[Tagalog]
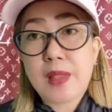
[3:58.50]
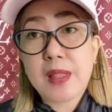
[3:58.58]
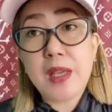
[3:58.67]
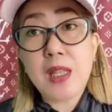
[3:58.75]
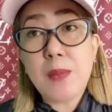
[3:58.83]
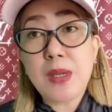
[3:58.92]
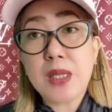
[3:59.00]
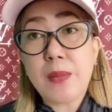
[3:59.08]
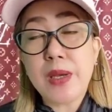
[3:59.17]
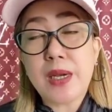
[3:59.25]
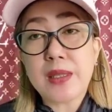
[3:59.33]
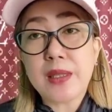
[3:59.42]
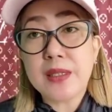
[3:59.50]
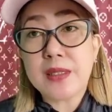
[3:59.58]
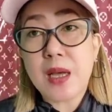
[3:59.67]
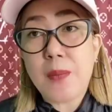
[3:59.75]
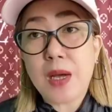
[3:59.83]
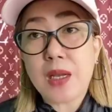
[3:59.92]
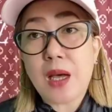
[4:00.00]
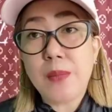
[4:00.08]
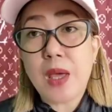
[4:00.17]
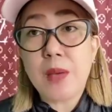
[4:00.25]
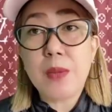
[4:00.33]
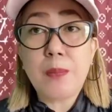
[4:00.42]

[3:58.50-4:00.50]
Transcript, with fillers: Hindi naman kami artista para kami ay eh,